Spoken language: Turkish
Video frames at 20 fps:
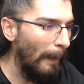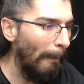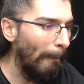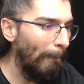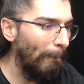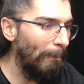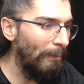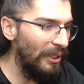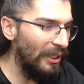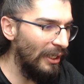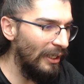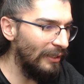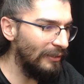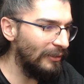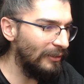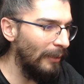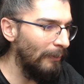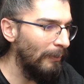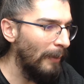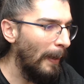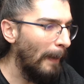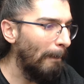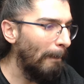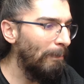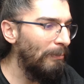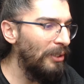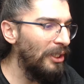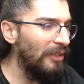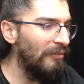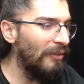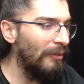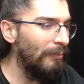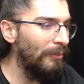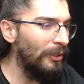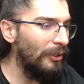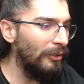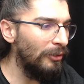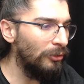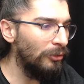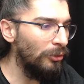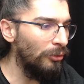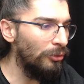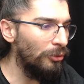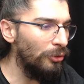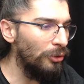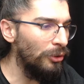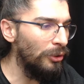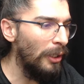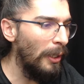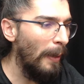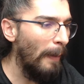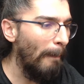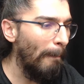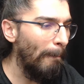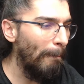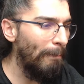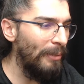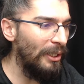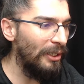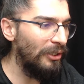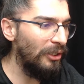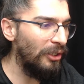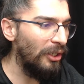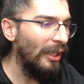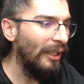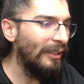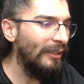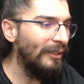1 alsam 1 ve 1'in sonucu 1'dir.